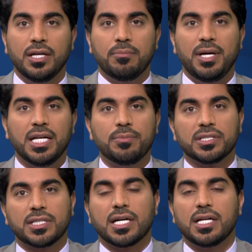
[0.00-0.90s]
معنا
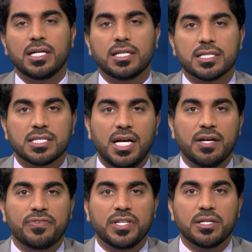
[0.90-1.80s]
من طهران
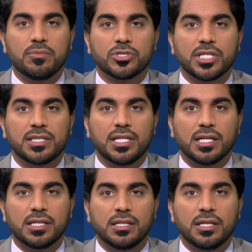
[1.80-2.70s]
الصحفي مصدق
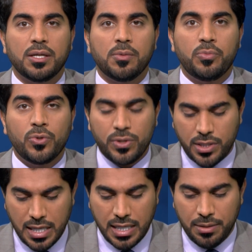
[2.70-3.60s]
آه،
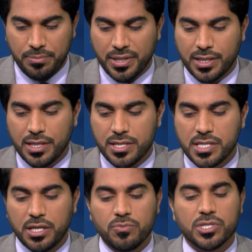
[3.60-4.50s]
بور اهلا بك
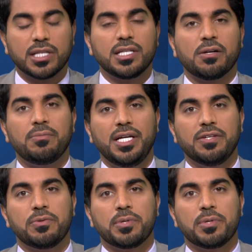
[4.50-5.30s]
سيد مصدق معي في